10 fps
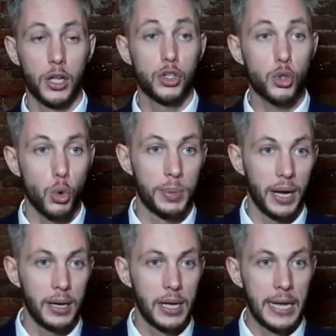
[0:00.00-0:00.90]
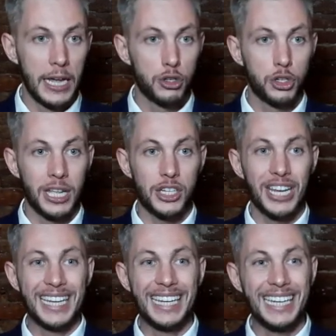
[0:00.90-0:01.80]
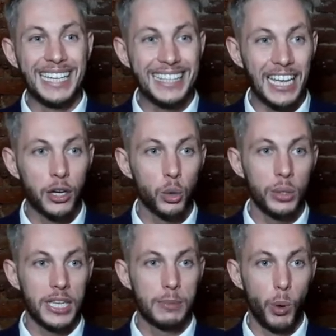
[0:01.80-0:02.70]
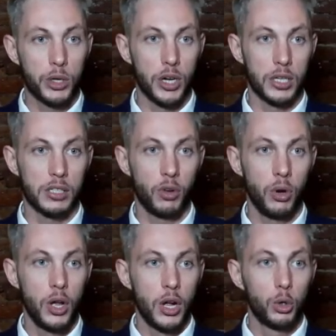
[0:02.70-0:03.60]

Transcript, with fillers: Skupia czy też integruje społeczeństwo